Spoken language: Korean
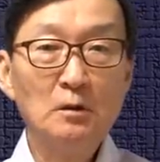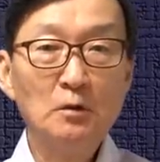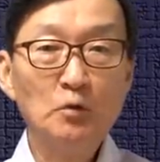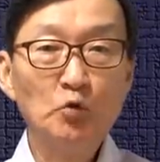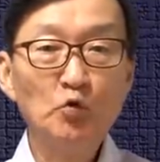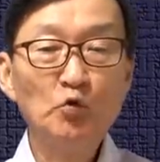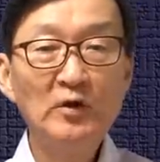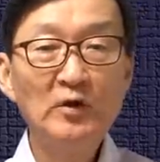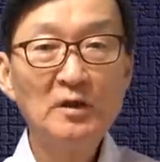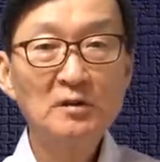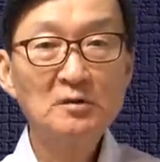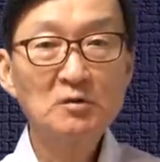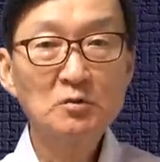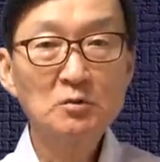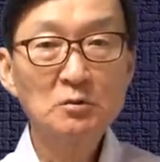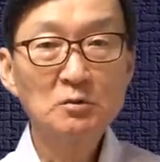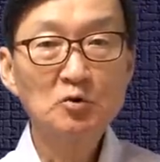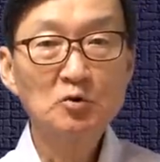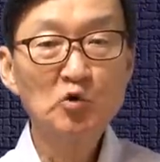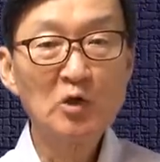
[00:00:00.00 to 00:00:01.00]
US
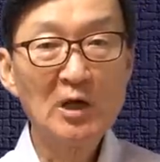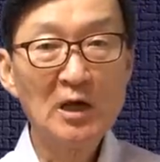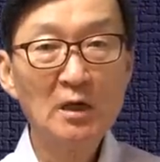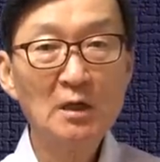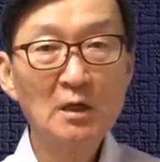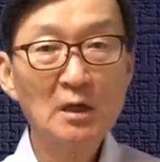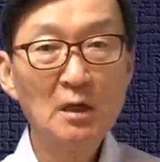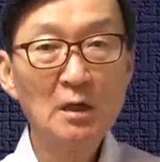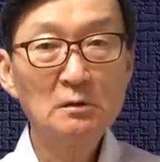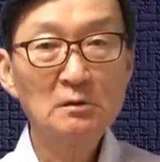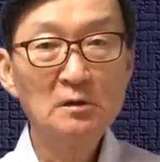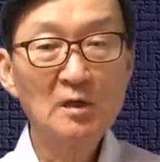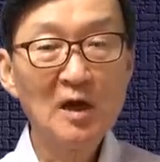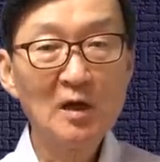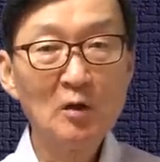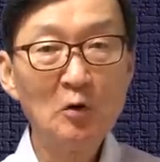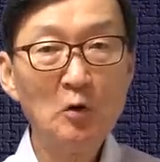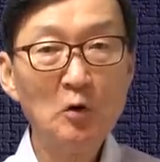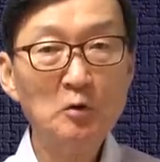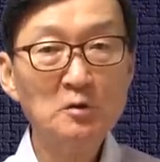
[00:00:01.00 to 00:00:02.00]
차이나
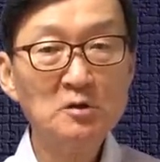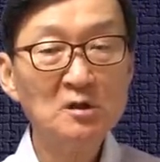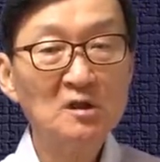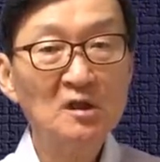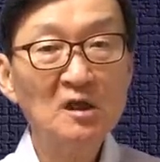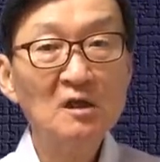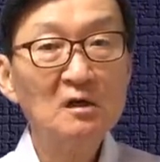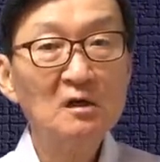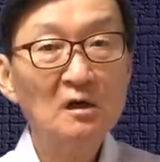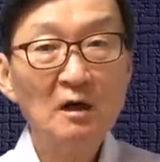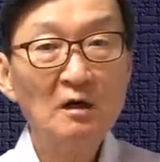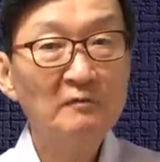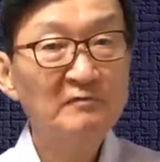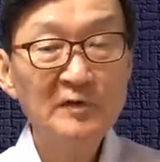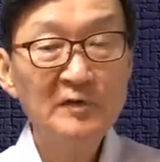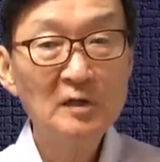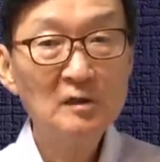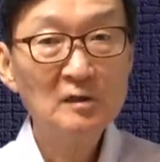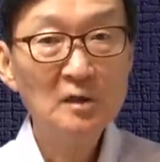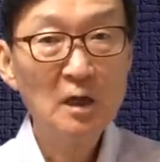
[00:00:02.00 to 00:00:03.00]
테크놀로지
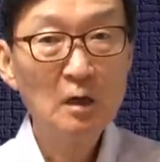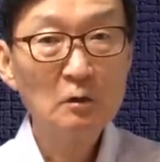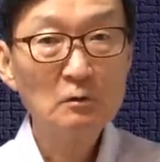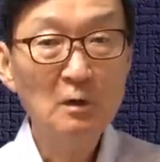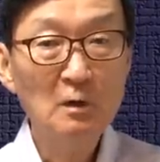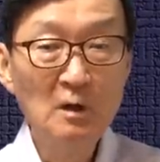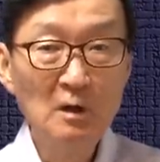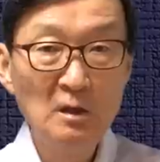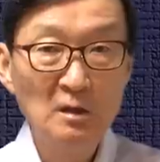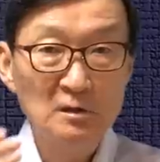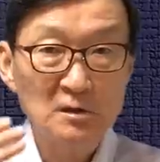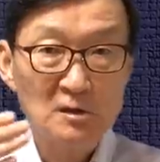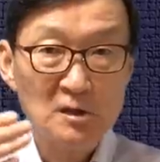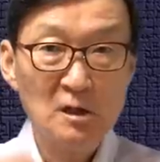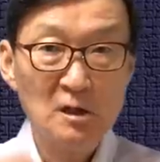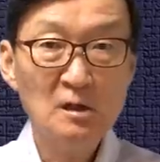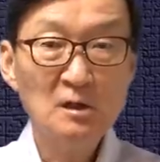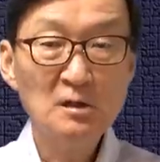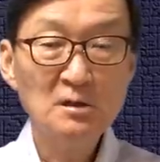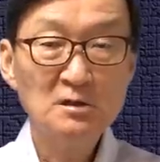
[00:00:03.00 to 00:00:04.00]
디커플링 그래갖고
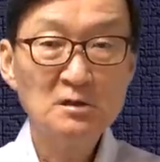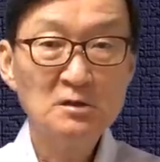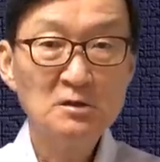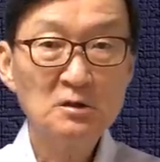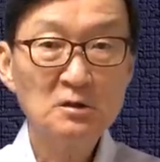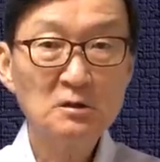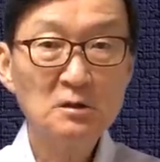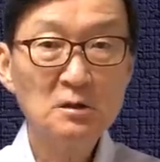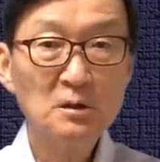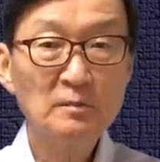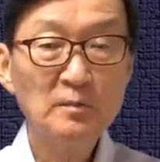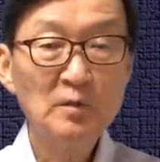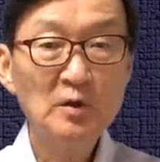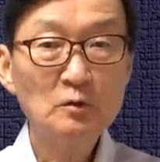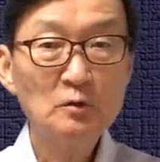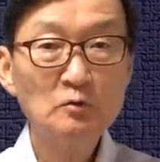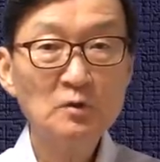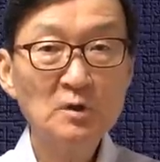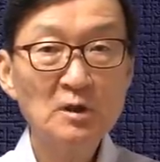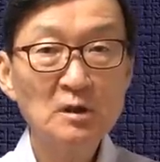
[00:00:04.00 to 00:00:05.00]
철저히
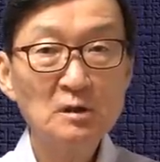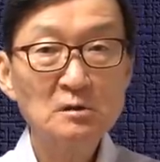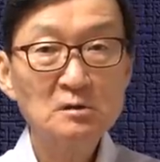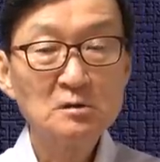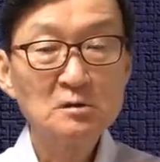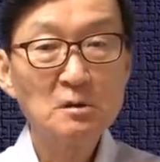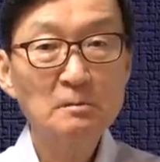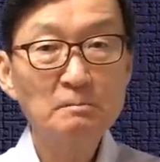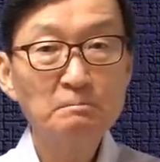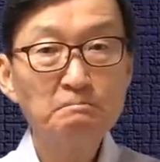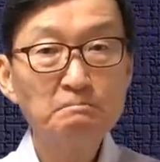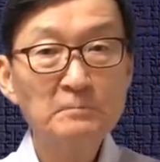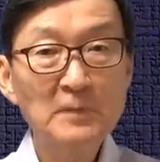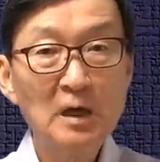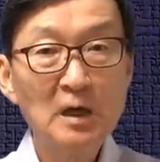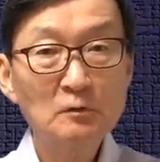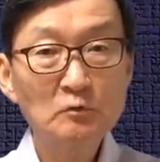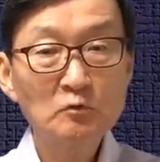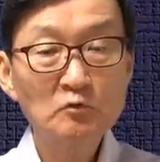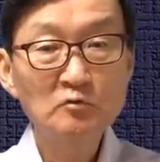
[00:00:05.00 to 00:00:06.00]
미국이
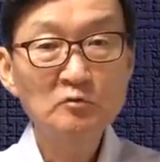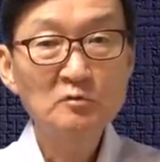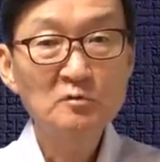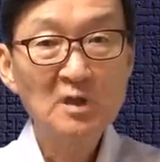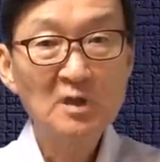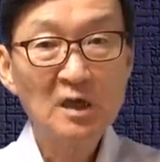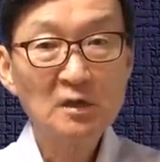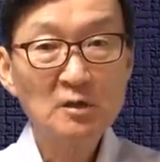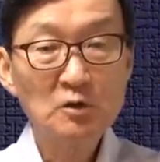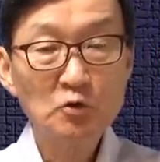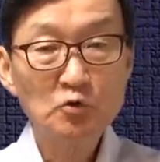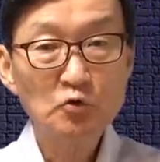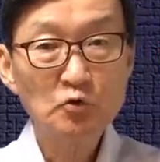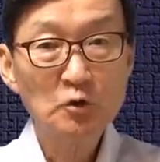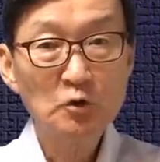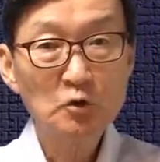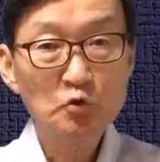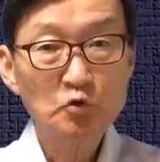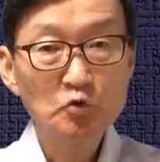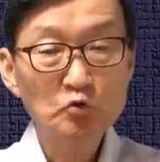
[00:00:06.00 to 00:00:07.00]
첨단 군사
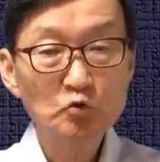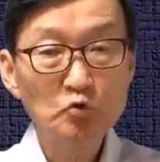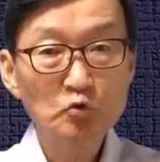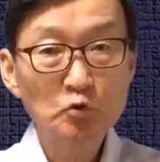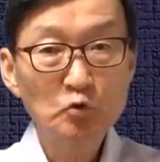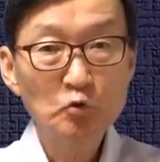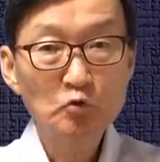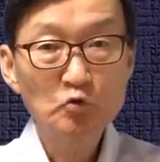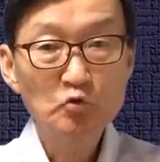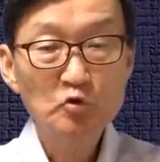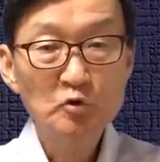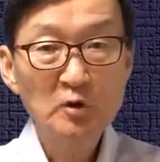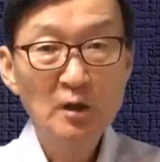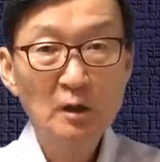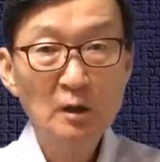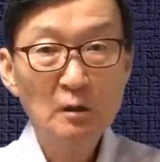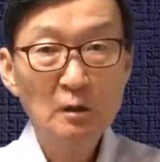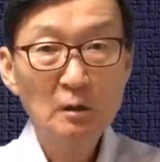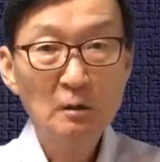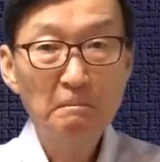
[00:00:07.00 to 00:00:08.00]
기술이 중국으로
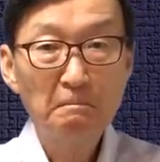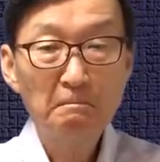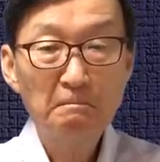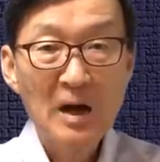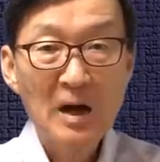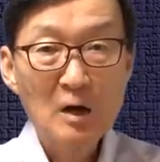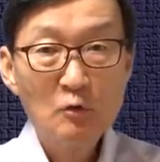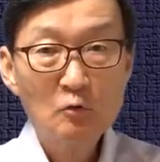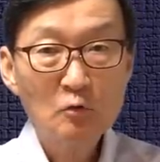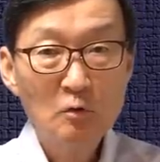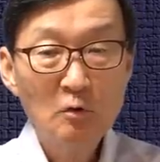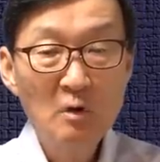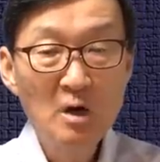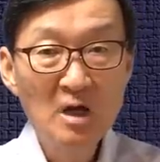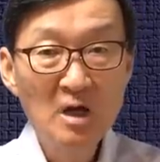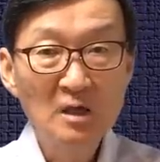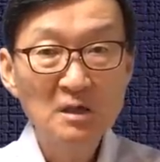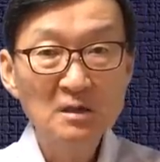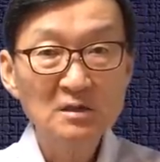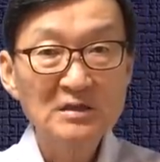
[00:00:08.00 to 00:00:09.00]
유출되는 걸 막고
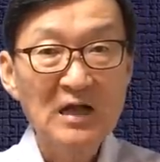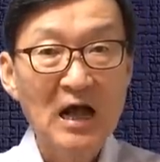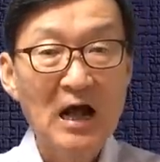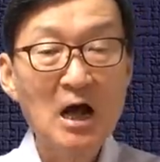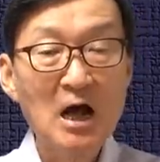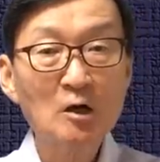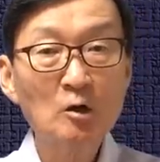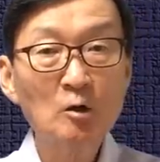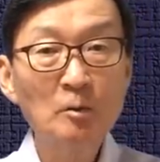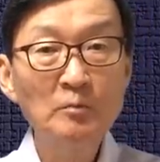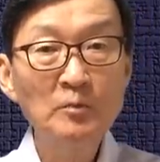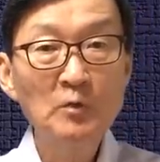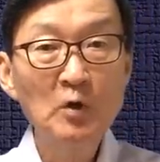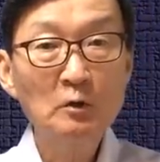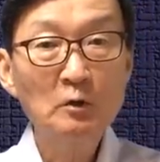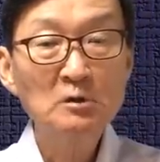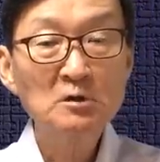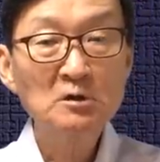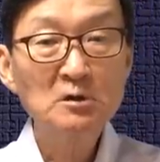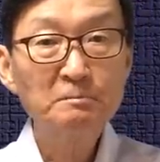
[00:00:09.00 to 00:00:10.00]

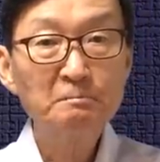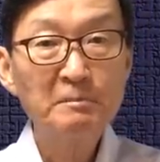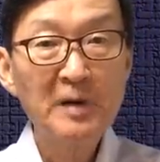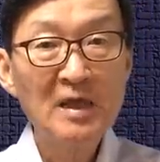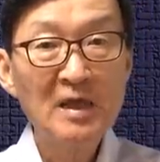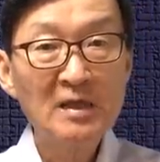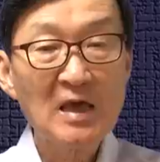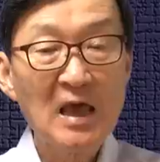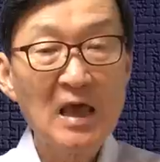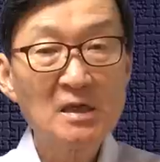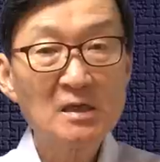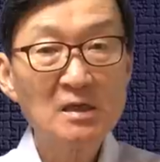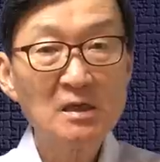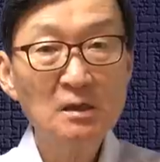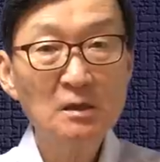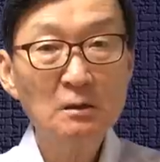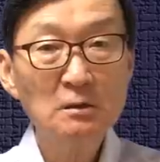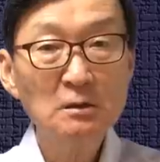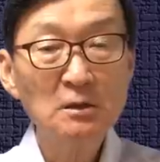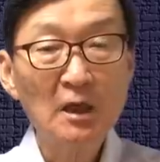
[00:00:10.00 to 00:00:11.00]
산업용 스파이
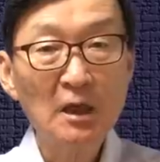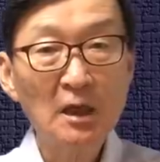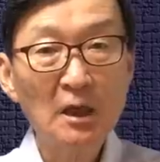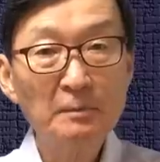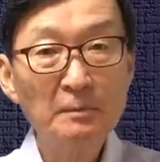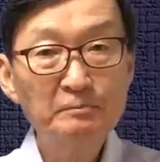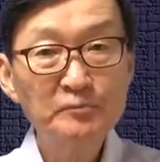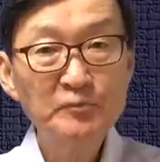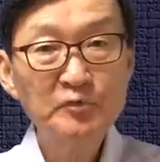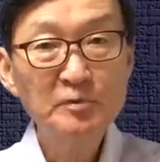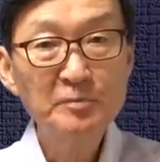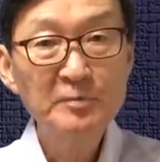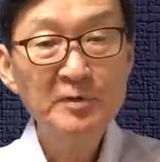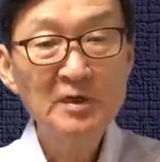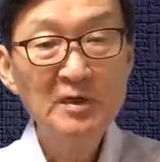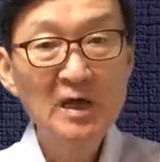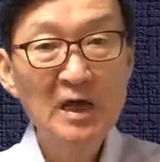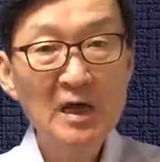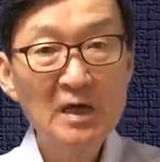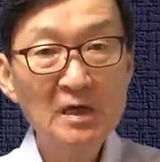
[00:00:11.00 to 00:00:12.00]
해킹어는
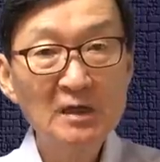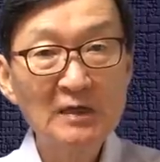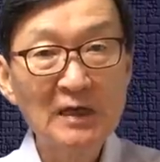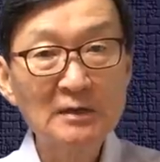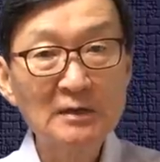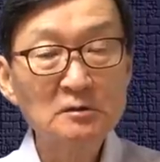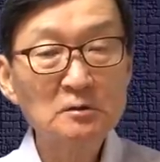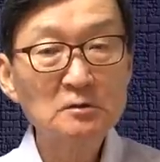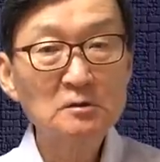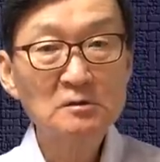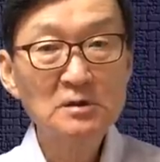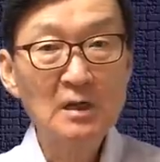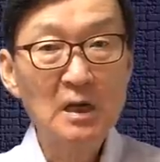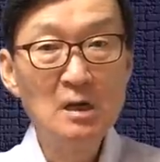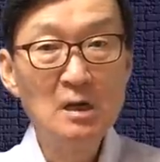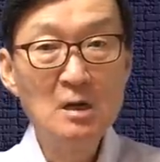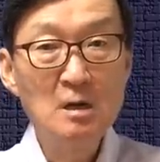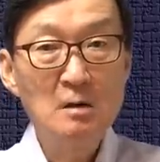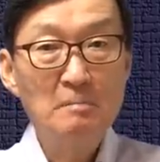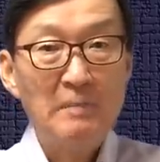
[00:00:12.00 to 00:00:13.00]
FBI가 나서서 그냥
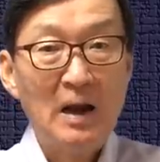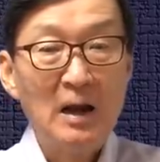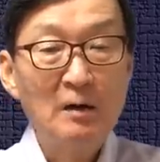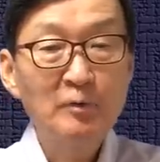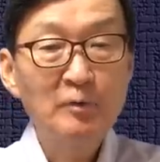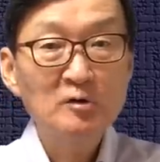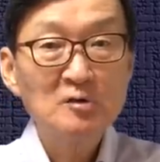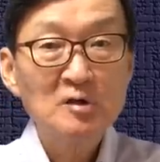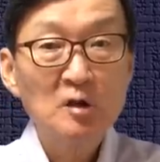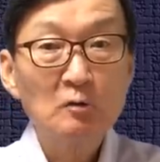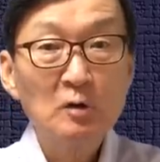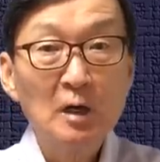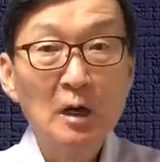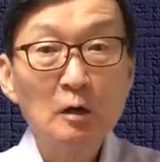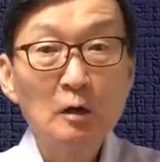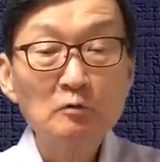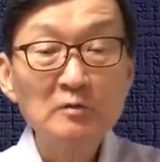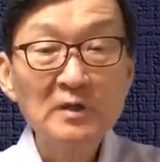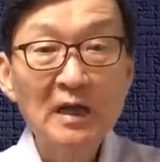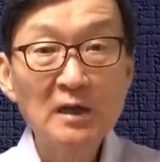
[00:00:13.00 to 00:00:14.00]
발본색으로
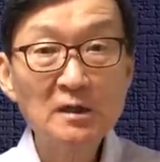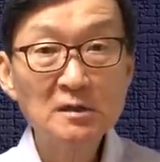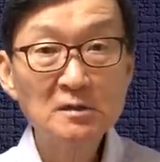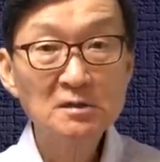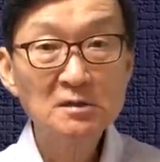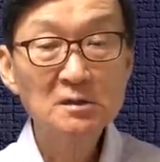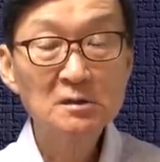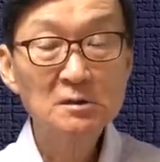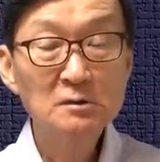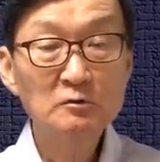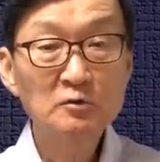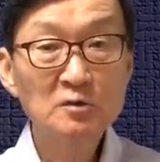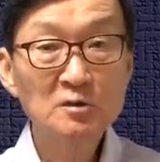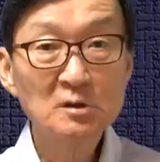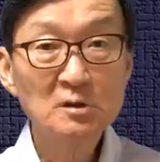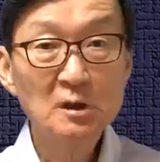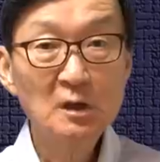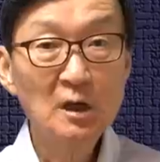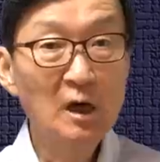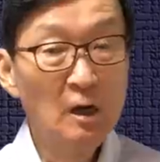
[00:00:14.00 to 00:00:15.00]
하려고 난리 치고
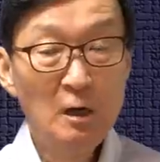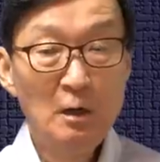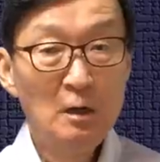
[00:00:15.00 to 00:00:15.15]
있으니까